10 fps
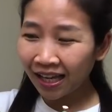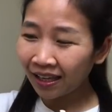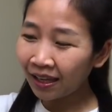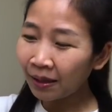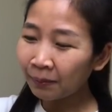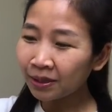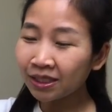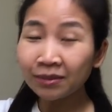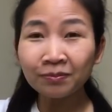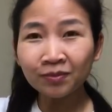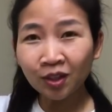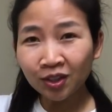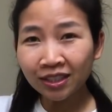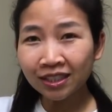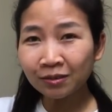ย ไปชิม
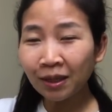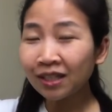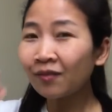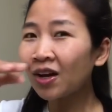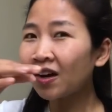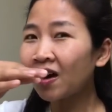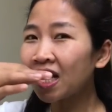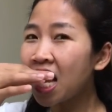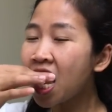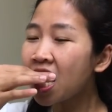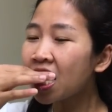ต้นคริสต์มาสค่ะแม่ก่อน